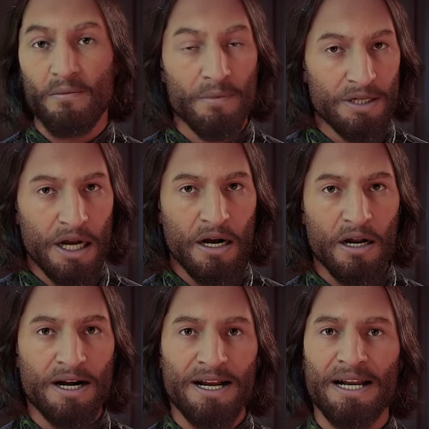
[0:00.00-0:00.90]

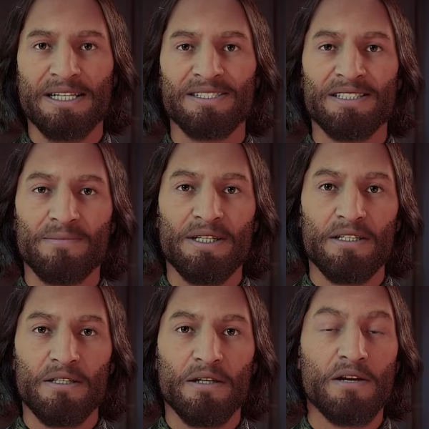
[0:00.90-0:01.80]
بيتحرك خلال
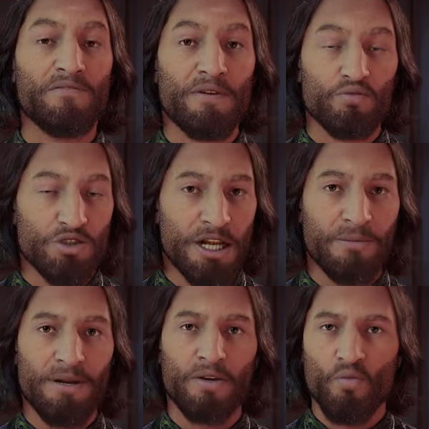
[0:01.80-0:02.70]
الزمن في
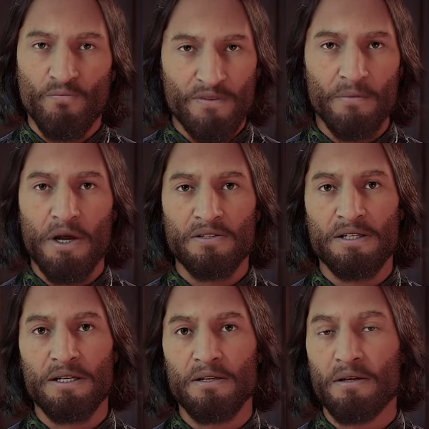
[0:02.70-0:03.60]
المستقبل وفي
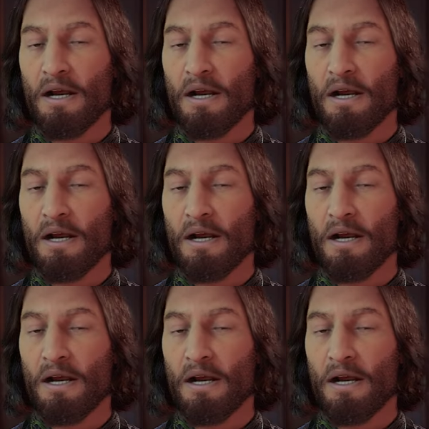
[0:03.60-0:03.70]
الماضي